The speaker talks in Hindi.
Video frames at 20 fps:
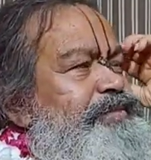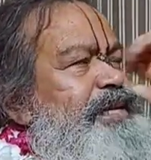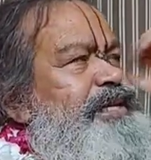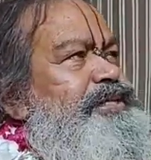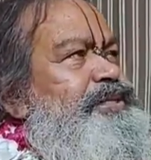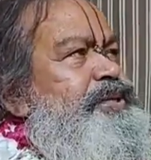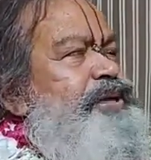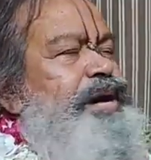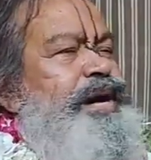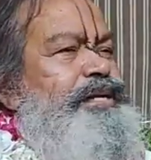
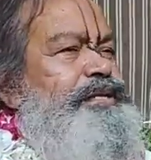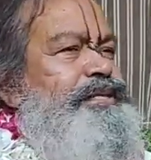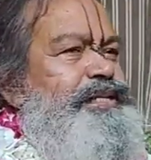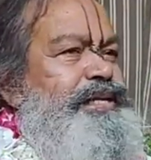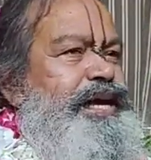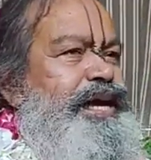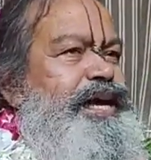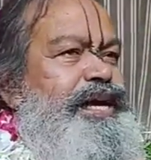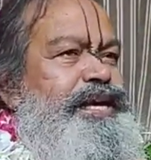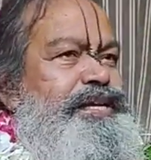वृक्ष
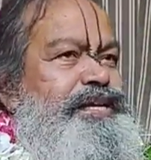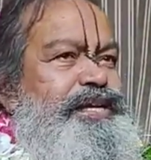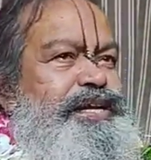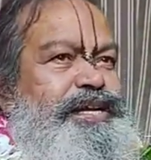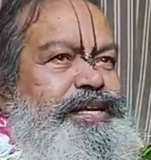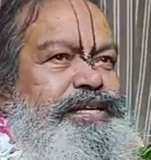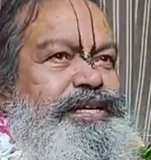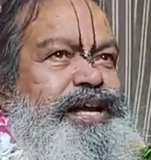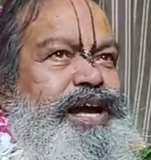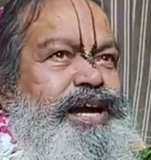आदि है
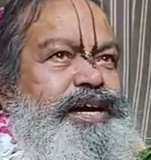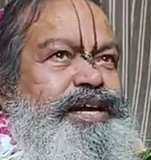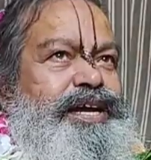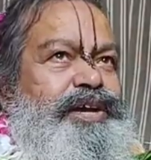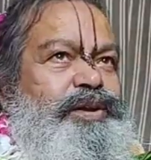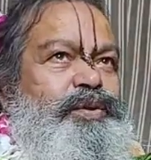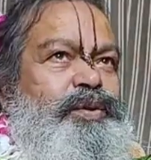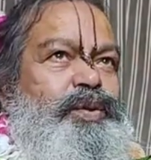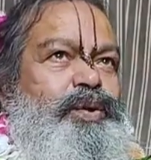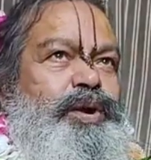यहाँ
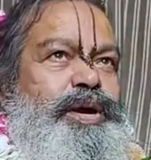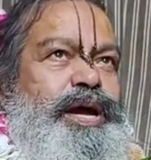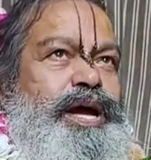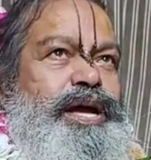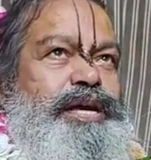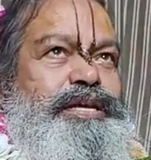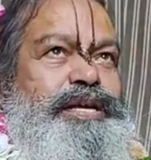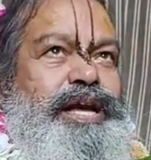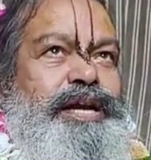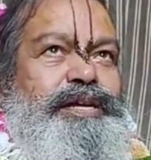के लोग
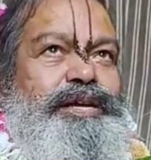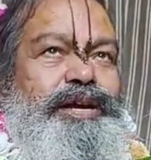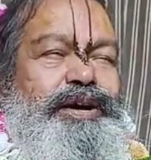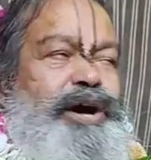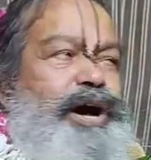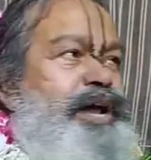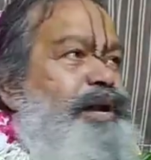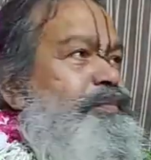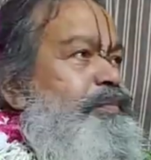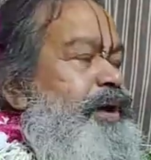है यहाँ के
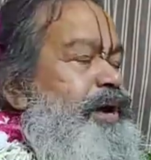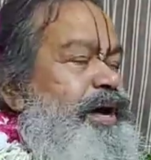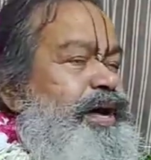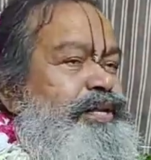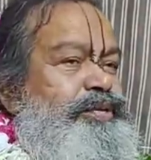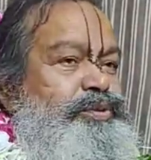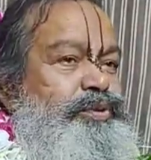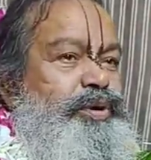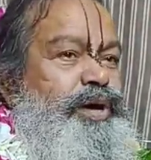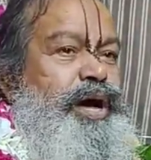घर
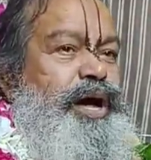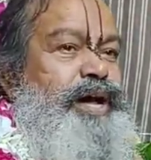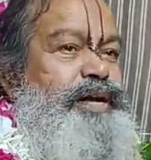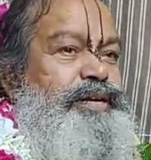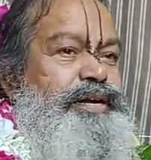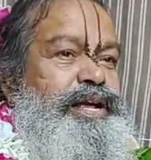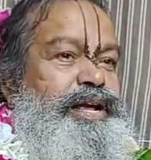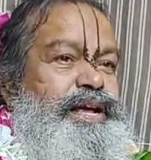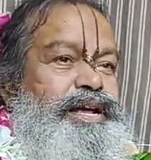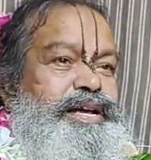मकान
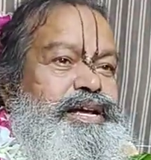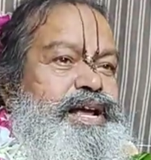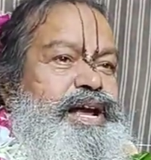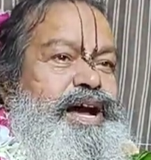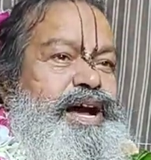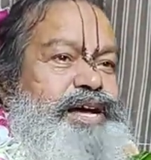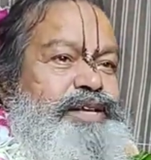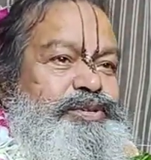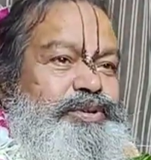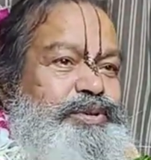दुकान
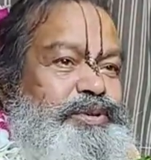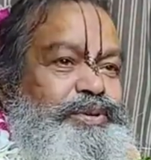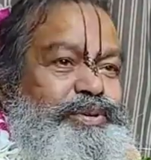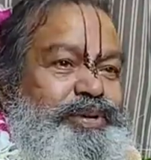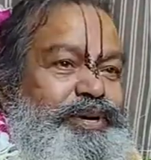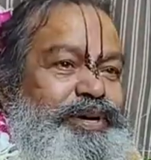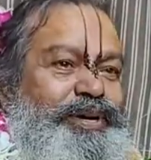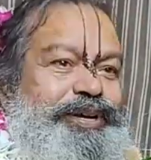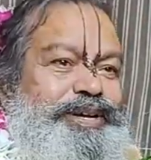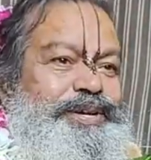यहाँ जो
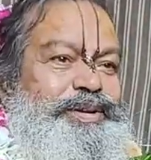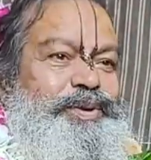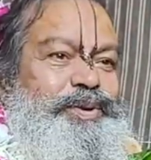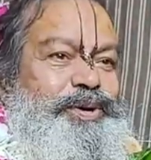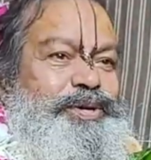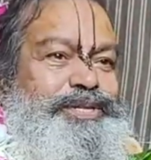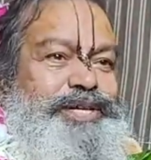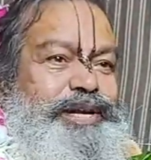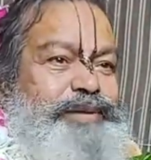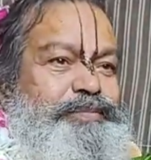
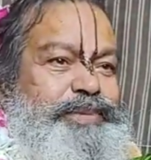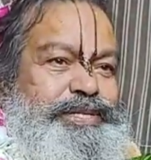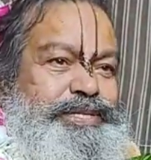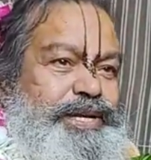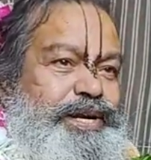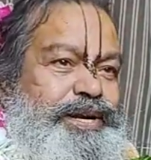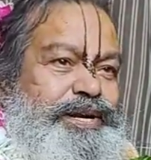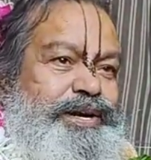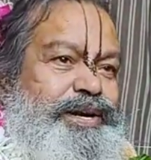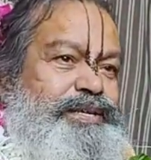लोग जन
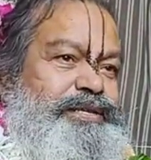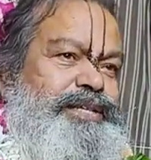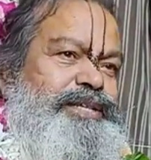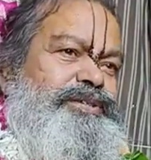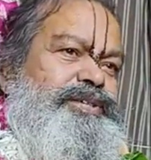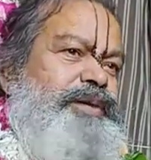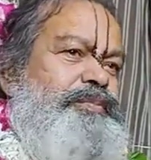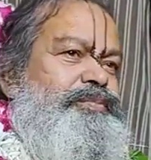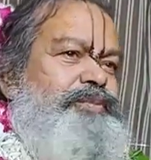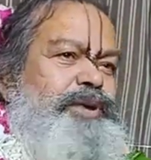विचरण करते
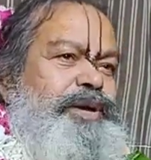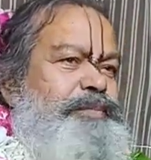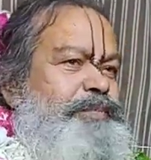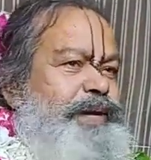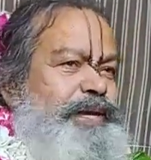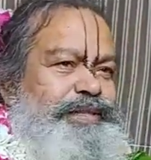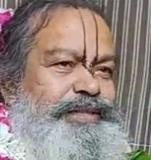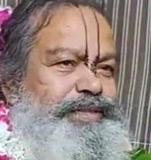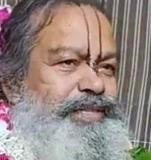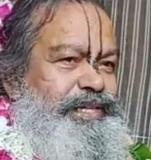हैं सब कोई
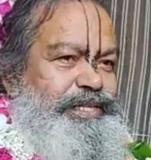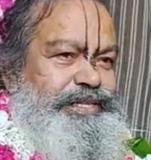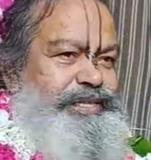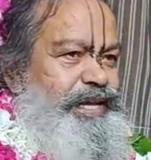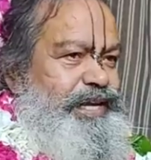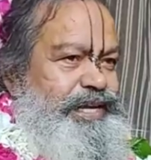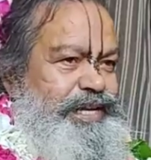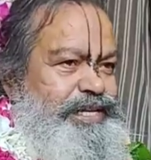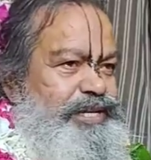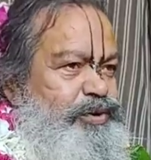भेद
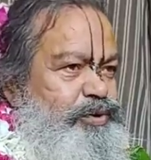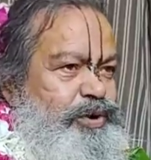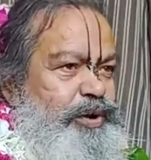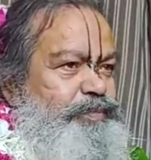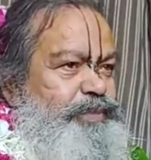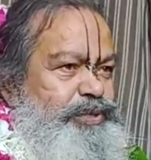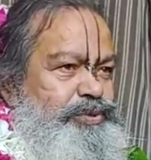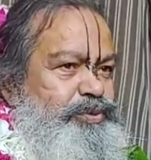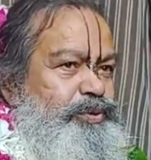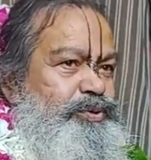दिखता नहीं है
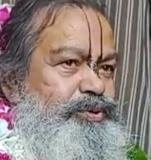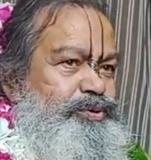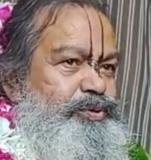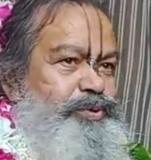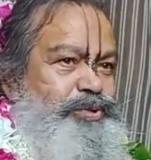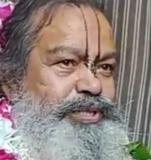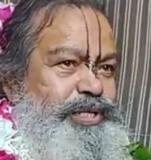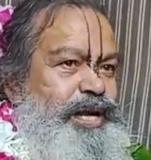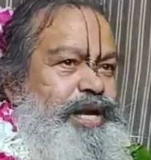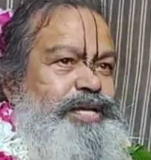वहाँ भी चोर
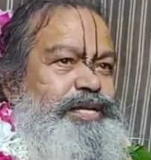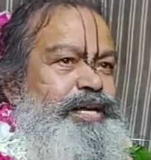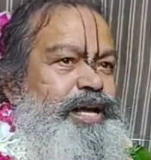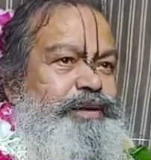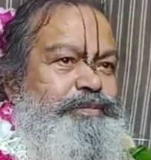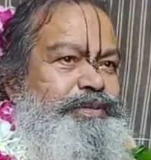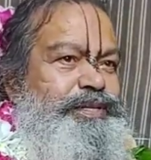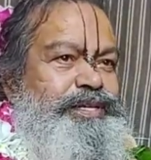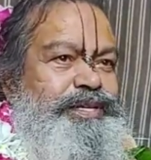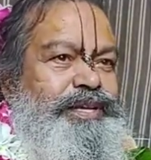चोटा है
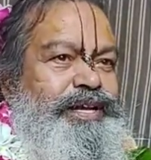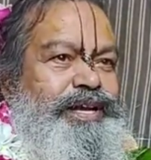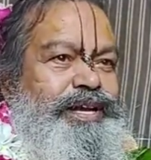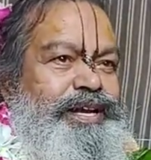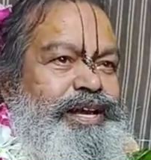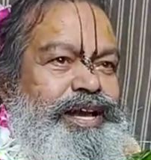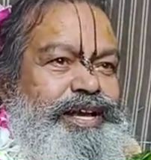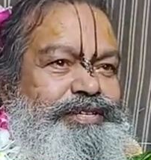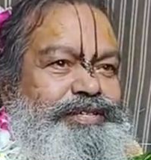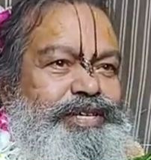यहाँ भी
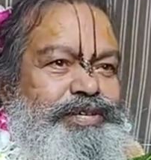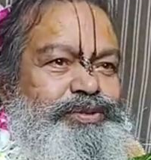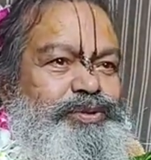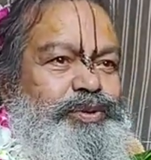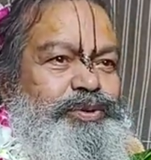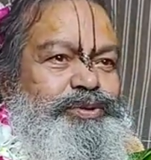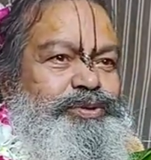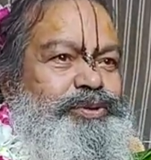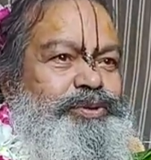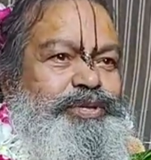ऐसे
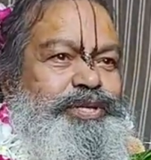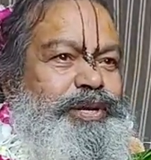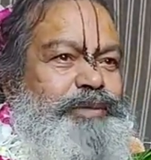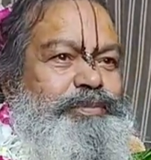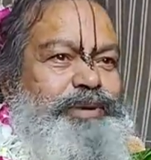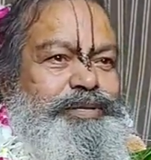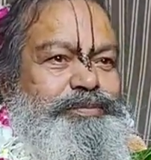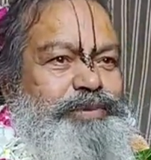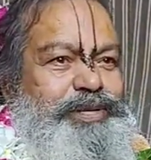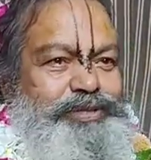चोर छोटा
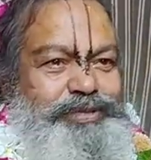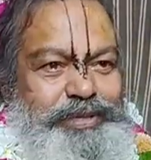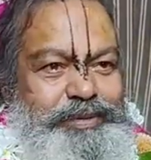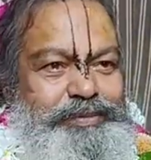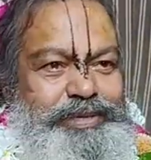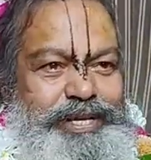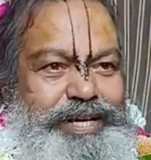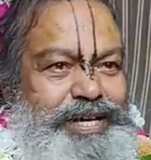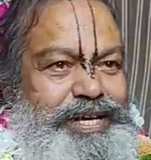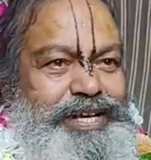बदमाश
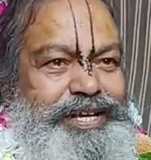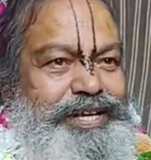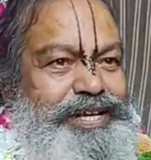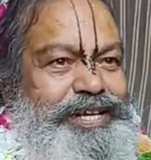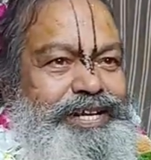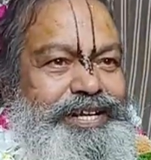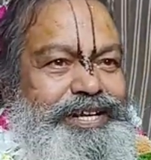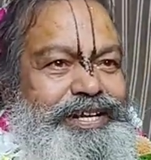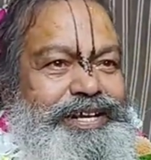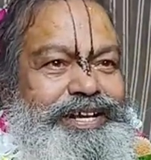सभी है
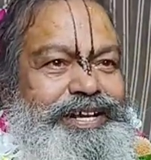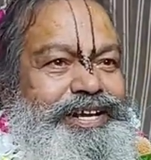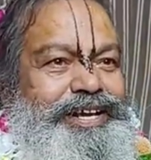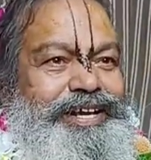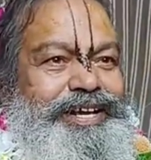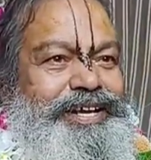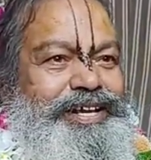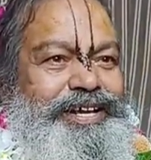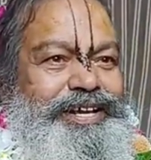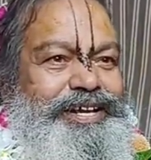
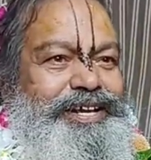है